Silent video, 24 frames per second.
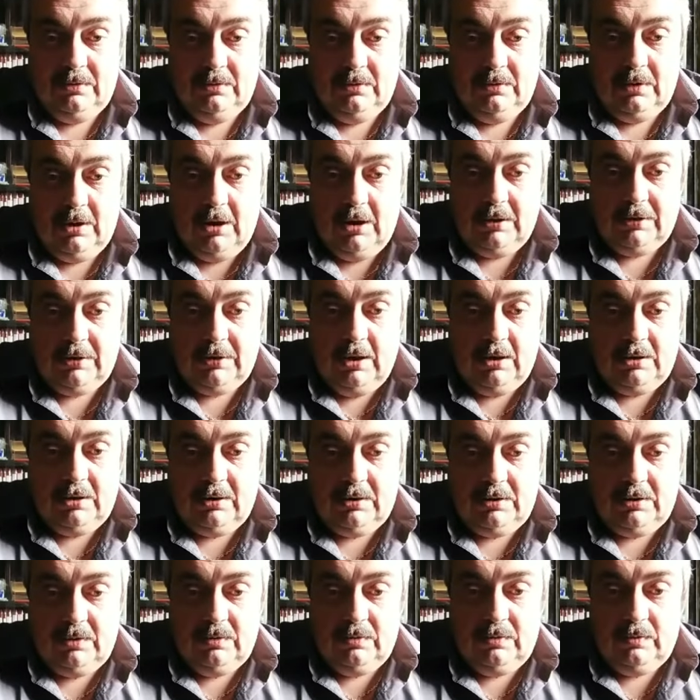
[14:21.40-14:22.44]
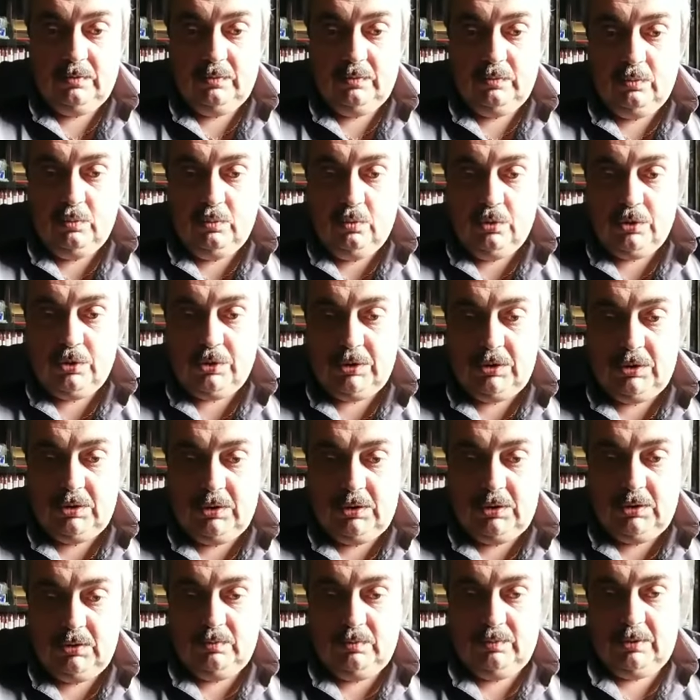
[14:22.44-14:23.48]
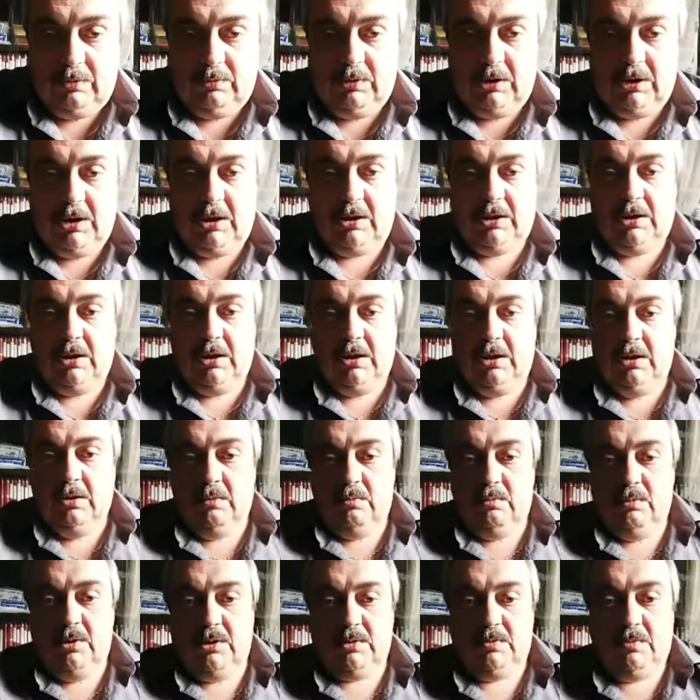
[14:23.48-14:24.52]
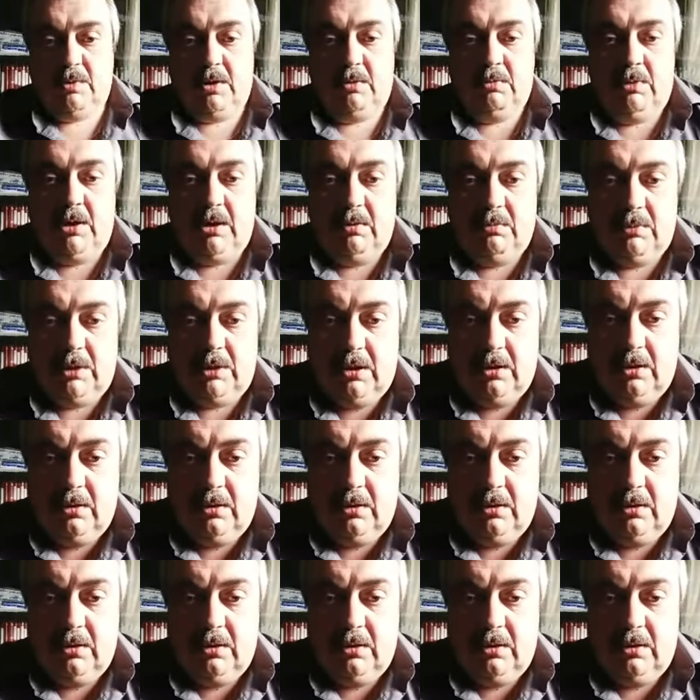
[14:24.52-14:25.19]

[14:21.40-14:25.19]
А так можно применять беспроблемно.